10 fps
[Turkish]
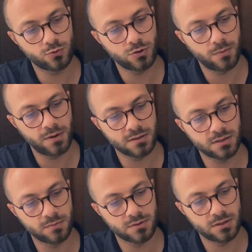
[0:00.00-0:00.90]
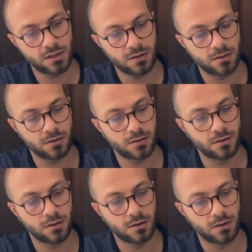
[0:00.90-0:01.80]
tuşuna bastığımızda
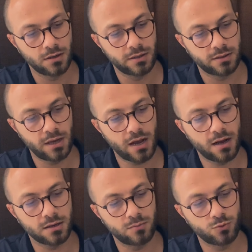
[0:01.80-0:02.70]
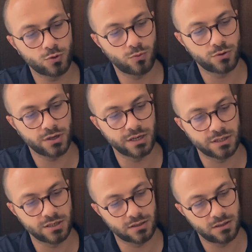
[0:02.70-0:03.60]
tekrardan müzik moduna
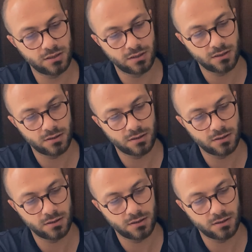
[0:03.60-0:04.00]
geçecektir.